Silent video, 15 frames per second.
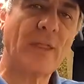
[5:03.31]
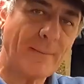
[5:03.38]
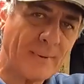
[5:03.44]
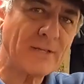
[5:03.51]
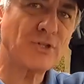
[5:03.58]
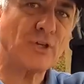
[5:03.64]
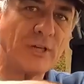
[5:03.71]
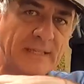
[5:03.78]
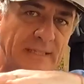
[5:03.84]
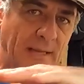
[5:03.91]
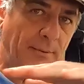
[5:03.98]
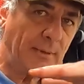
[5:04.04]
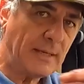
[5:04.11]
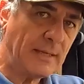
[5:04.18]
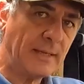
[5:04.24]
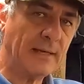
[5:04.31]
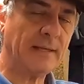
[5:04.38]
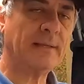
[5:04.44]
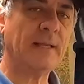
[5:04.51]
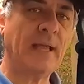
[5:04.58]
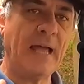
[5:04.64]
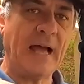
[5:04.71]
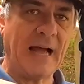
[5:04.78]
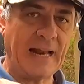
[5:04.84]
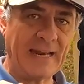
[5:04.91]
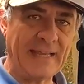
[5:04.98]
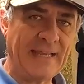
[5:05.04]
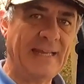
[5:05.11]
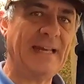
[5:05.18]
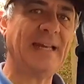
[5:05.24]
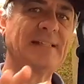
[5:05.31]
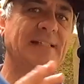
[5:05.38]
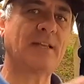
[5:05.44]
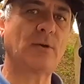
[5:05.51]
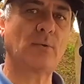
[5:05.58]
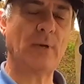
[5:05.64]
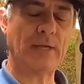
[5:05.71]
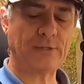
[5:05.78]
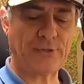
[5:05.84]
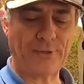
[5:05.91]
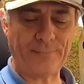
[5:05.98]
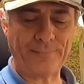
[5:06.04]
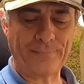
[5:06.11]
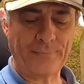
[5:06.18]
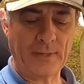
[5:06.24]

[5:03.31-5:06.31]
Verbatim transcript: da mayor estabilidad en la circulación.